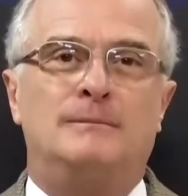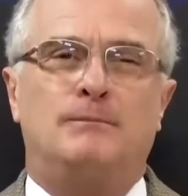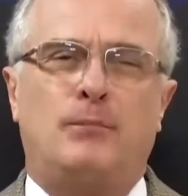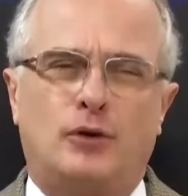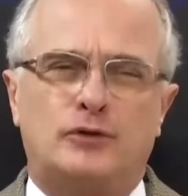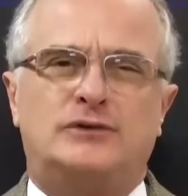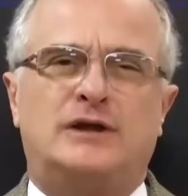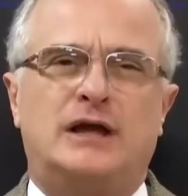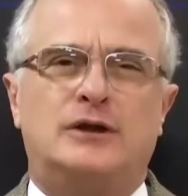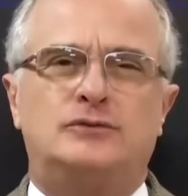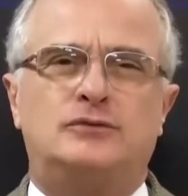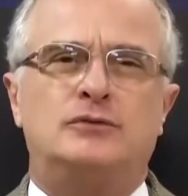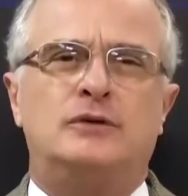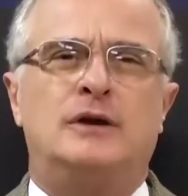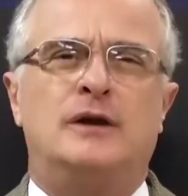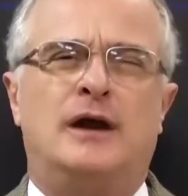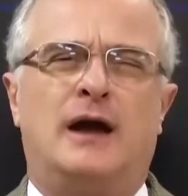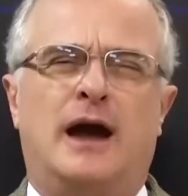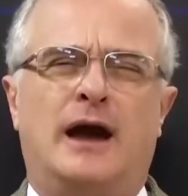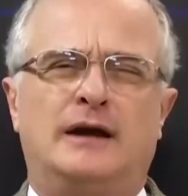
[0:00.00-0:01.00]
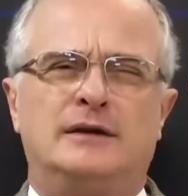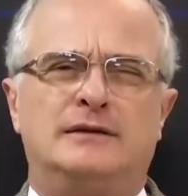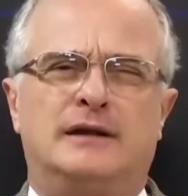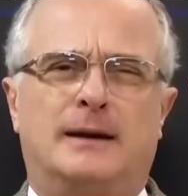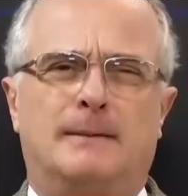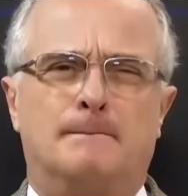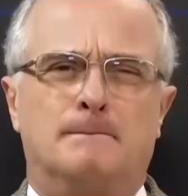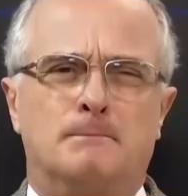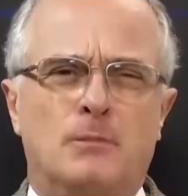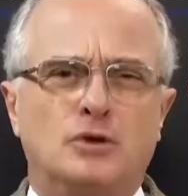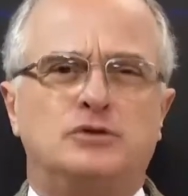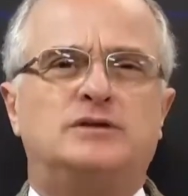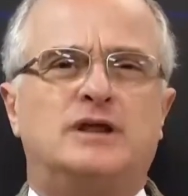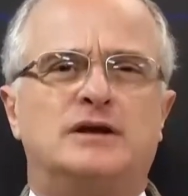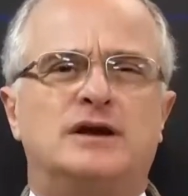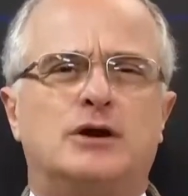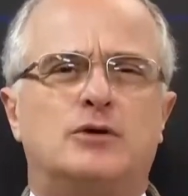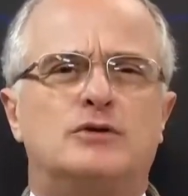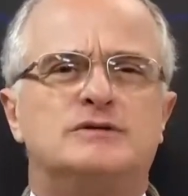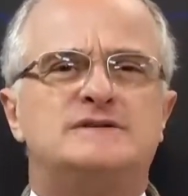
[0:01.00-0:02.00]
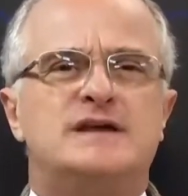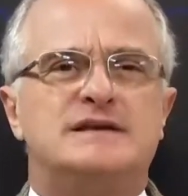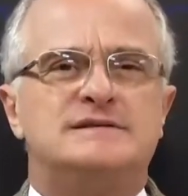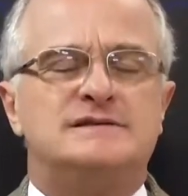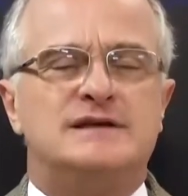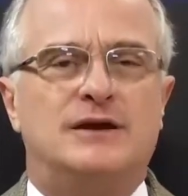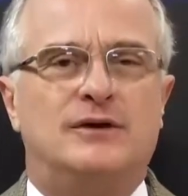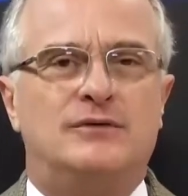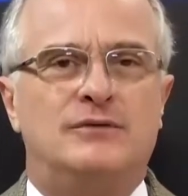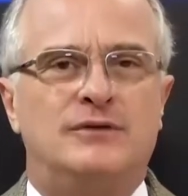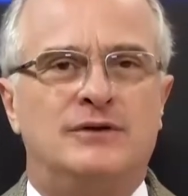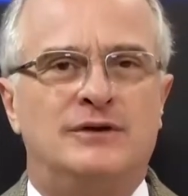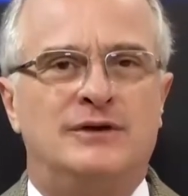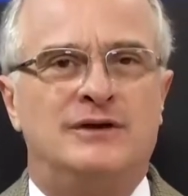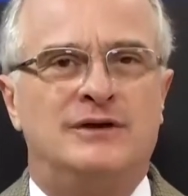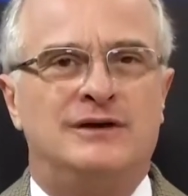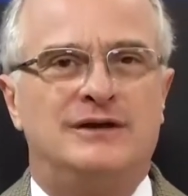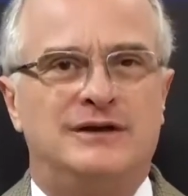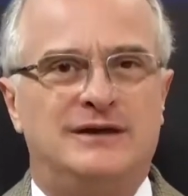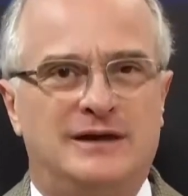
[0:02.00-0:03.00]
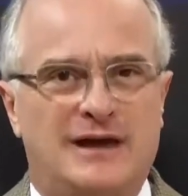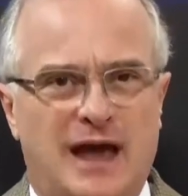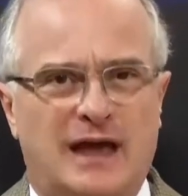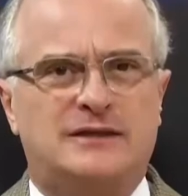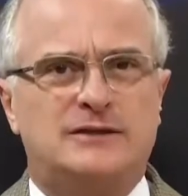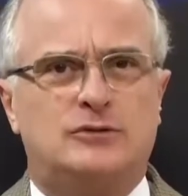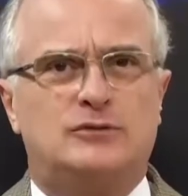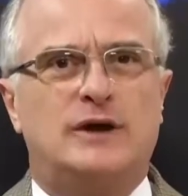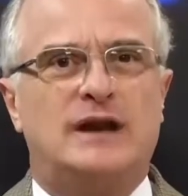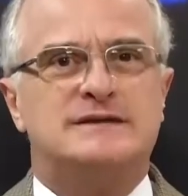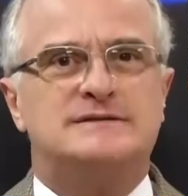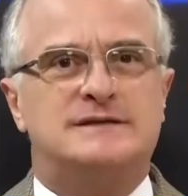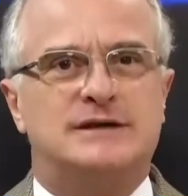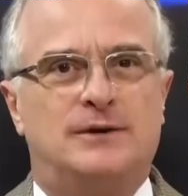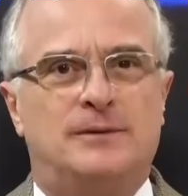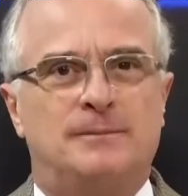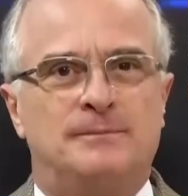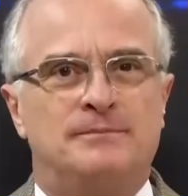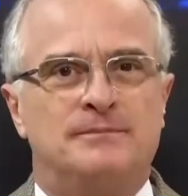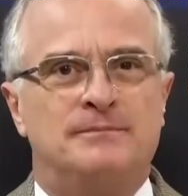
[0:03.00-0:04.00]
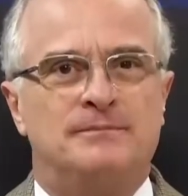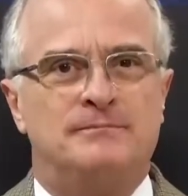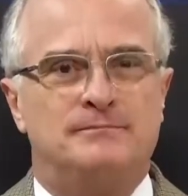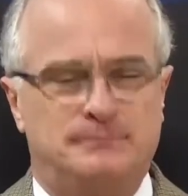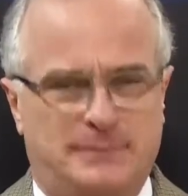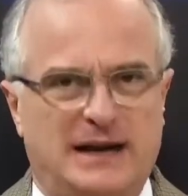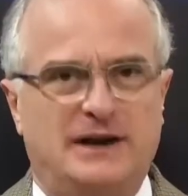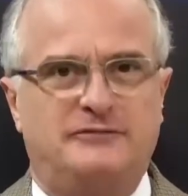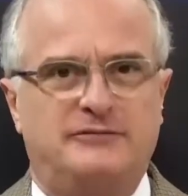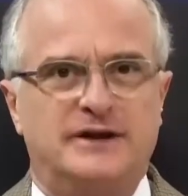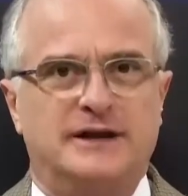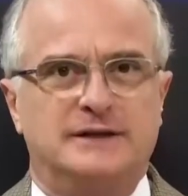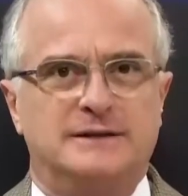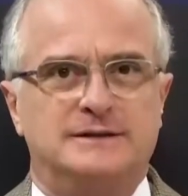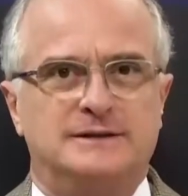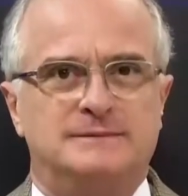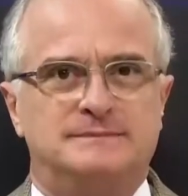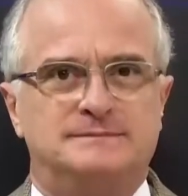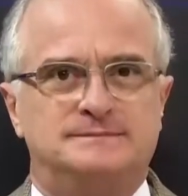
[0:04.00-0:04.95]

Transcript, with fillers: Portanto, ainda há muita negociação e articulação pela frente.